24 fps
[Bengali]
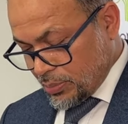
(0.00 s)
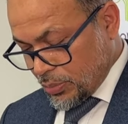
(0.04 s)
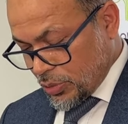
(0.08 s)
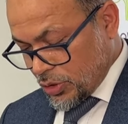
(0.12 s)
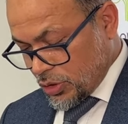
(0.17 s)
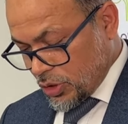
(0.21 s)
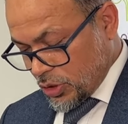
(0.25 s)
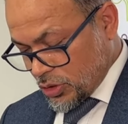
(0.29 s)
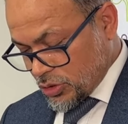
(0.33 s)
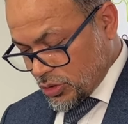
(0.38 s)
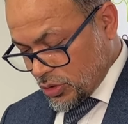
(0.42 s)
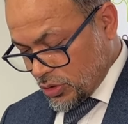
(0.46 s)

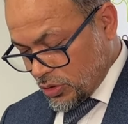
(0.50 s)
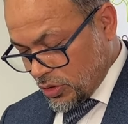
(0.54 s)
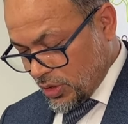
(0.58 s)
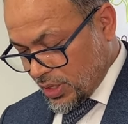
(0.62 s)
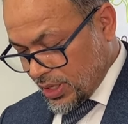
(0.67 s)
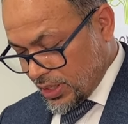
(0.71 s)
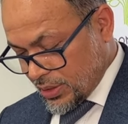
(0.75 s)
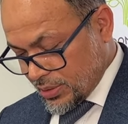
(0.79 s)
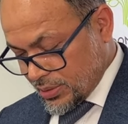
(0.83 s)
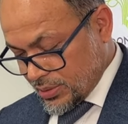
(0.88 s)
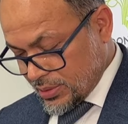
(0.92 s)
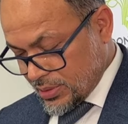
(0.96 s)
পরিদর্শন
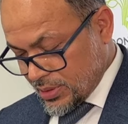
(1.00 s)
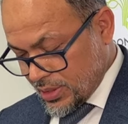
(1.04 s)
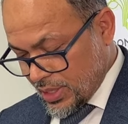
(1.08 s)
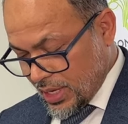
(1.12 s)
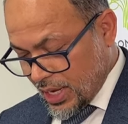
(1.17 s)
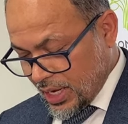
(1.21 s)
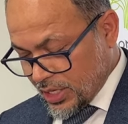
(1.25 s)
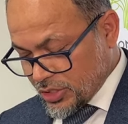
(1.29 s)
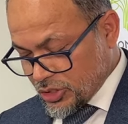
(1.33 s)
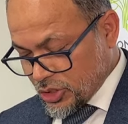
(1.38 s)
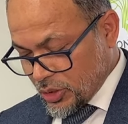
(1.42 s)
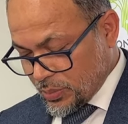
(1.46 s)
করেন
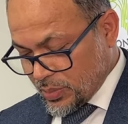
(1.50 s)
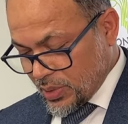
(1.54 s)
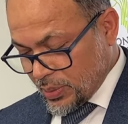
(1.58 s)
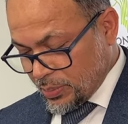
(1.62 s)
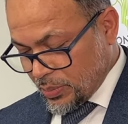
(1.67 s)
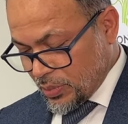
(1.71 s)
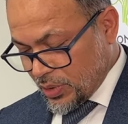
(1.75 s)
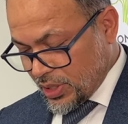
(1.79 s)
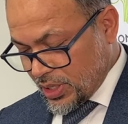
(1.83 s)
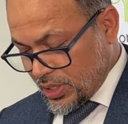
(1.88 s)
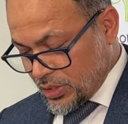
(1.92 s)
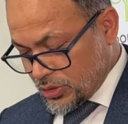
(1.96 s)
এক সপ্তাহ
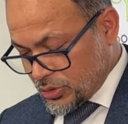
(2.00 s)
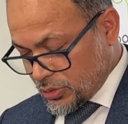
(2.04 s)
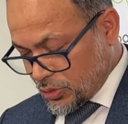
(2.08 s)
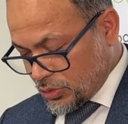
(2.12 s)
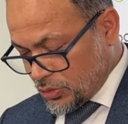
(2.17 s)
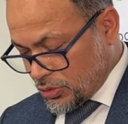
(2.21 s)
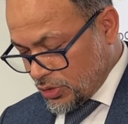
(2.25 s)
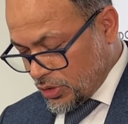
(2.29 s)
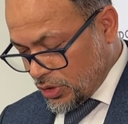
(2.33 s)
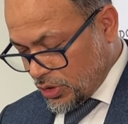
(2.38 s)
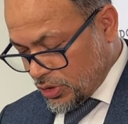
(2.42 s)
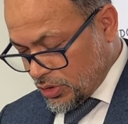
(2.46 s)
পরে
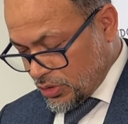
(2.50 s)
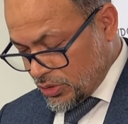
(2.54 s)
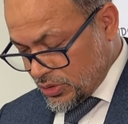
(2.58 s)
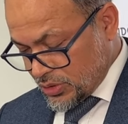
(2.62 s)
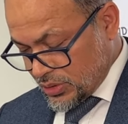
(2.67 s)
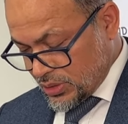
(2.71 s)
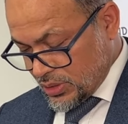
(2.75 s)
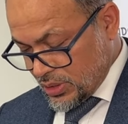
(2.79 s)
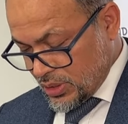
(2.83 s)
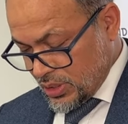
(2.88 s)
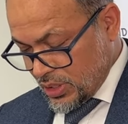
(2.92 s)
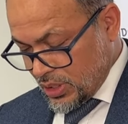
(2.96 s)
চোদ্দোই
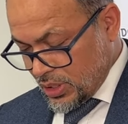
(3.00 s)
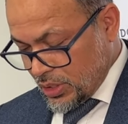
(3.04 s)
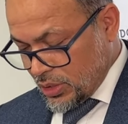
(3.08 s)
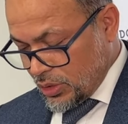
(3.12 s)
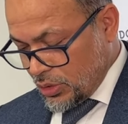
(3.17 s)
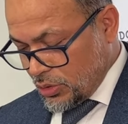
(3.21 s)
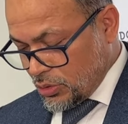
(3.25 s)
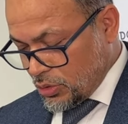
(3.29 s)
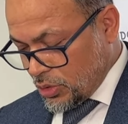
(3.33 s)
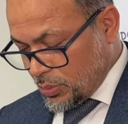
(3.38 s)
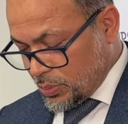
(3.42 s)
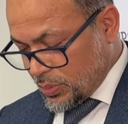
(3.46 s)
অগস্ট
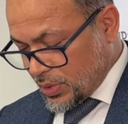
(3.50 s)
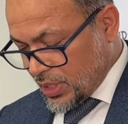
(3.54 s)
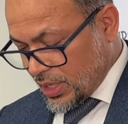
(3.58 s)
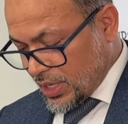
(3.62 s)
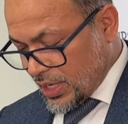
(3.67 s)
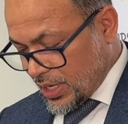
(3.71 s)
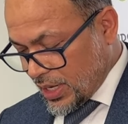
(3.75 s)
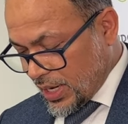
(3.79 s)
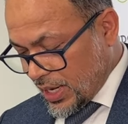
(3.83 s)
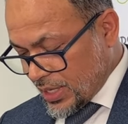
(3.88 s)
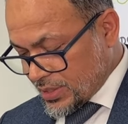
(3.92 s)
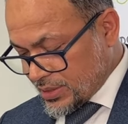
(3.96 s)
নিউ হোপ
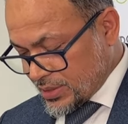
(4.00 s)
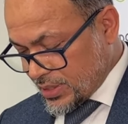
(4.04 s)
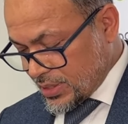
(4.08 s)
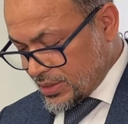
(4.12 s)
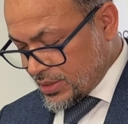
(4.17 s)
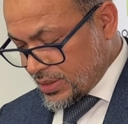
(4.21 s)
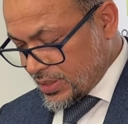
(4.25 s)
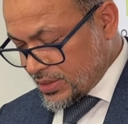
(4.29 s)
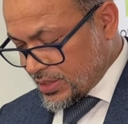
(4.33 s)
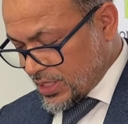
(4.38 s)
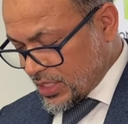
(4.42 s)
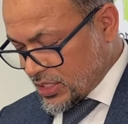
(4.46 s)
কেয়ারের লাইসেন্স
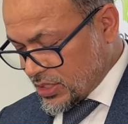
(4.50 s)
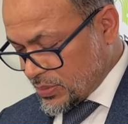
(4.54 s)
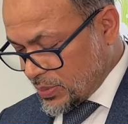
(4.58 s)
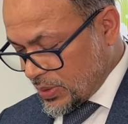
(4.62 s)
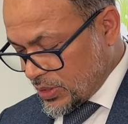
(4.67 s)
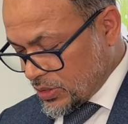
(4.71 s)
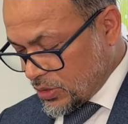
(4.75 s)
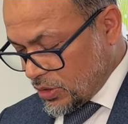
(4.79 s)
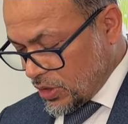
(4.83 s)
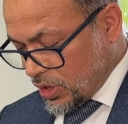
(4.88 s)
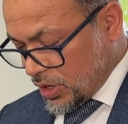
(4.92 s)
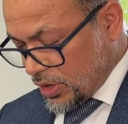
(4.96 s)

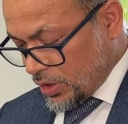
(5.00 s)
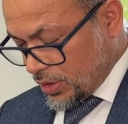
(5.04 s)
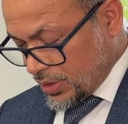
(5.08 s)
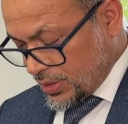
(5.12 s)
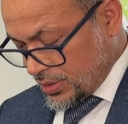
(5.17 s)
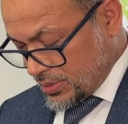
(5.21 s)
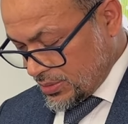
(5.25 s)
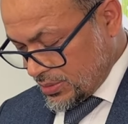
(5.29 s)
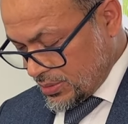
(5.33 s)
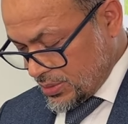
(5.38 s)
সাসপেন্ড করা হয়